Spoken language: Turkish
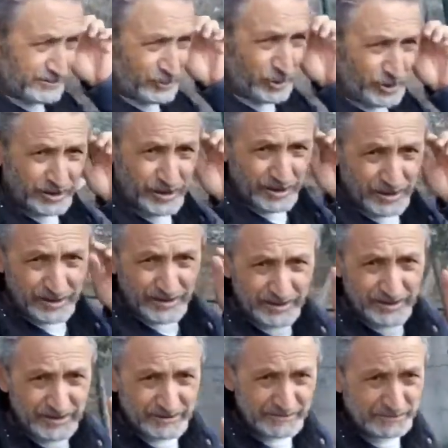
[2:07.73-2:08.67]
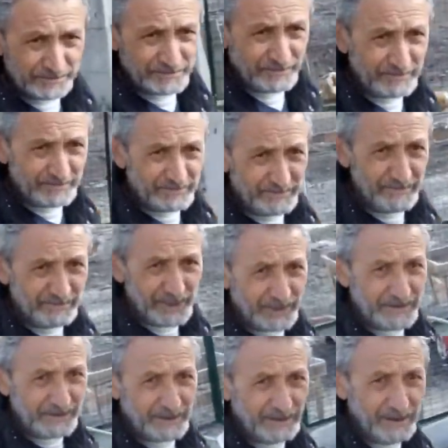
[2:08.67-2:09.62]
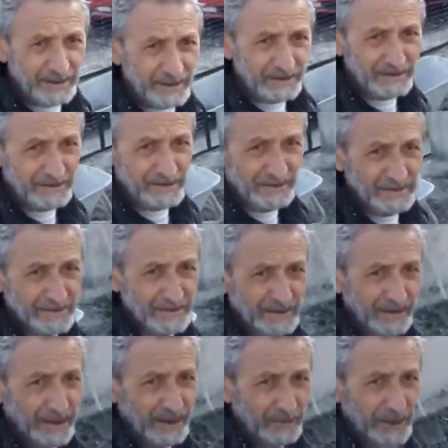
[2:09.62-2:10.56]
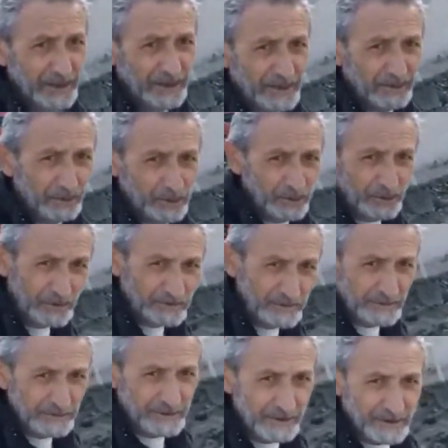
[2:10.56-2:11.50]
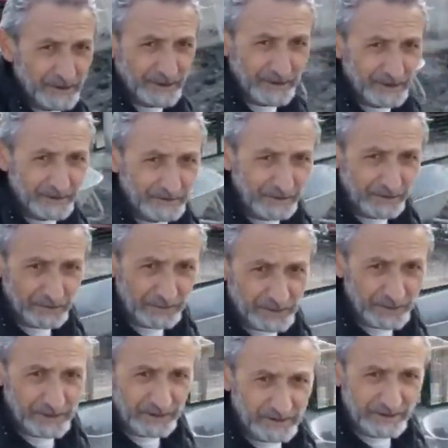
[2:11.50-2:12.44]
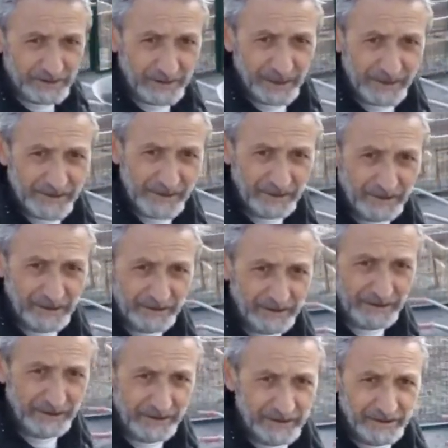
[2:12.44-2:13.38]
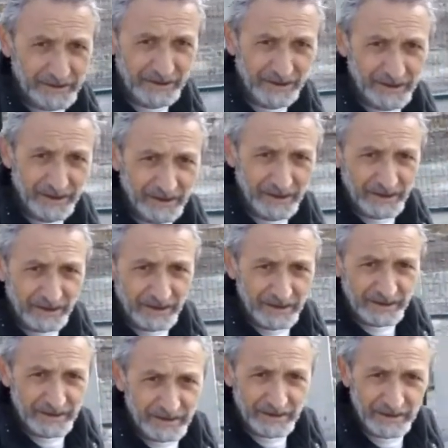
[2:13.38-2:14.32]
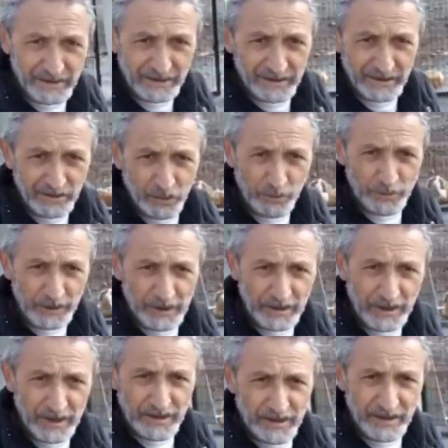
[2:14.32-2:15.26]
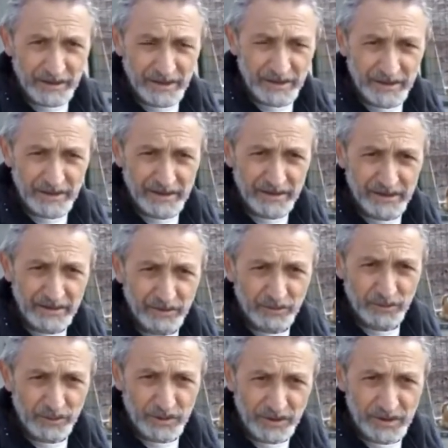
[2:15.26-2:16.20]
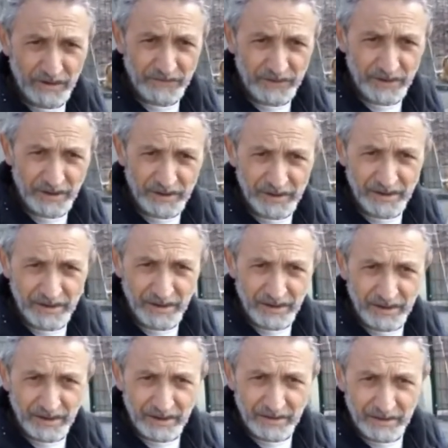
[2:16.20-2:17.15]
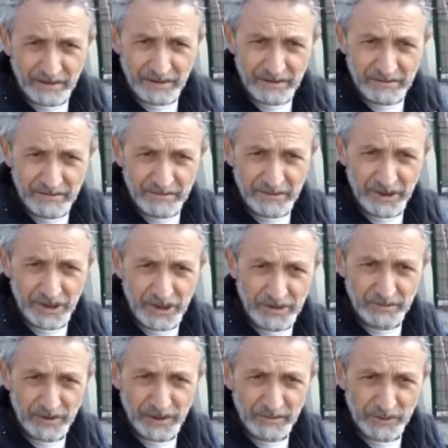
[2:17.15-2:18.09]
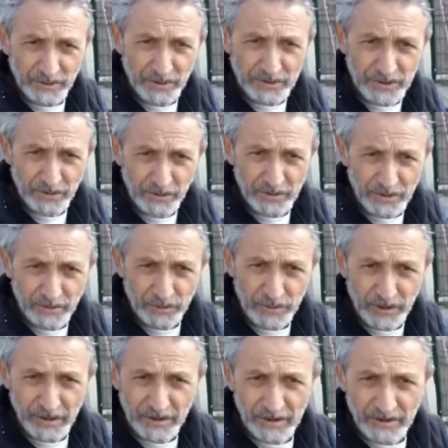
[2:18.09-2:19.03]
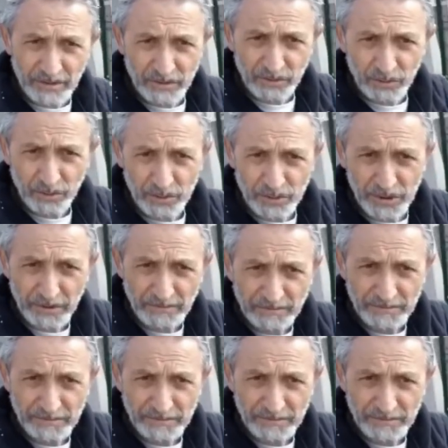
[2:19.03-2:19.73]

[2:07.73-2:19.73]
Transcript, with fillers: Bu arada Hasan da arabayla gidiyor. Ona bir el salladık. Ee, Küpeli ile ilgili de e, önümüzdeki hafta girişimlerimiz olacak. Onu da buradan duyuracağım.